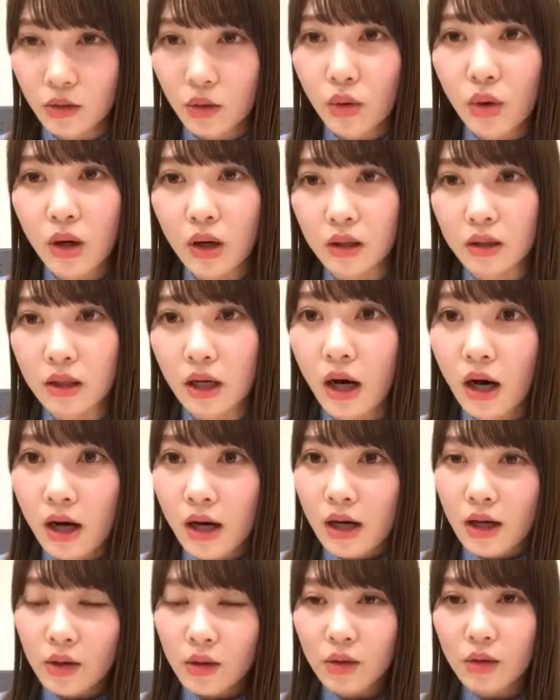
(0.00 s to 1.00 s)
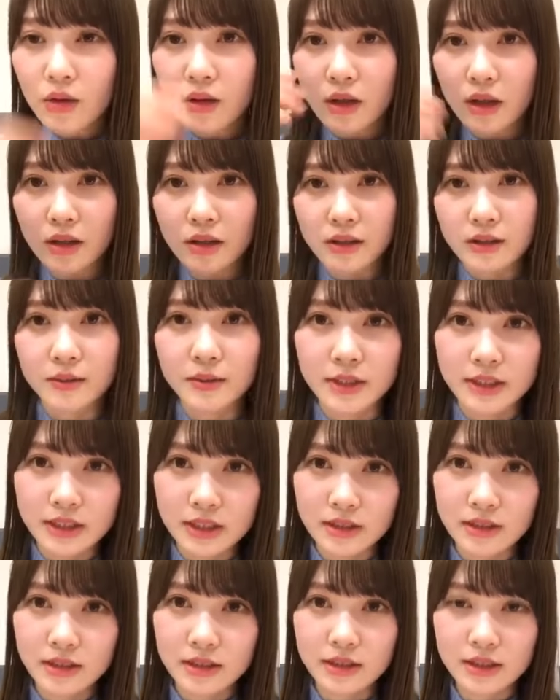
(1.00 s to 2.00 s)
紅白、あ、紅白め
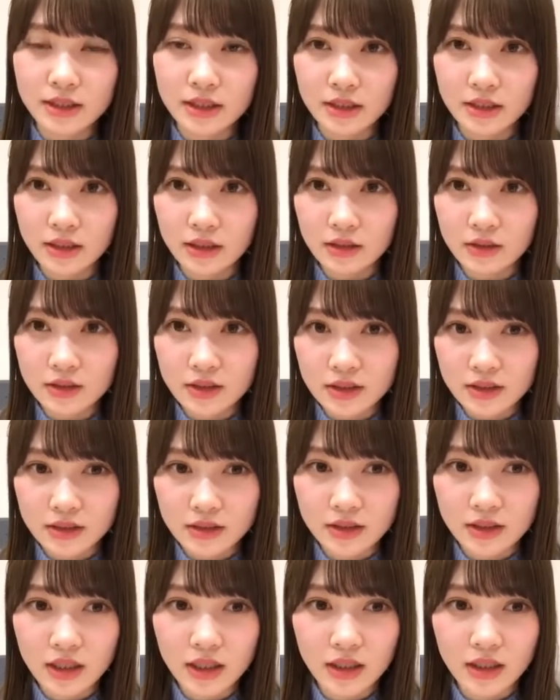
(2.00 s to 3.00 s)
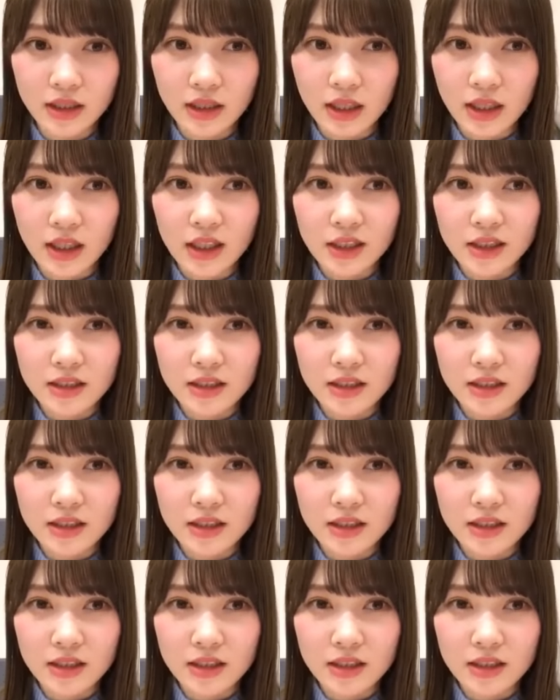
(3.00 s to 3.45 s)
ちゃくちゃ楽しくて、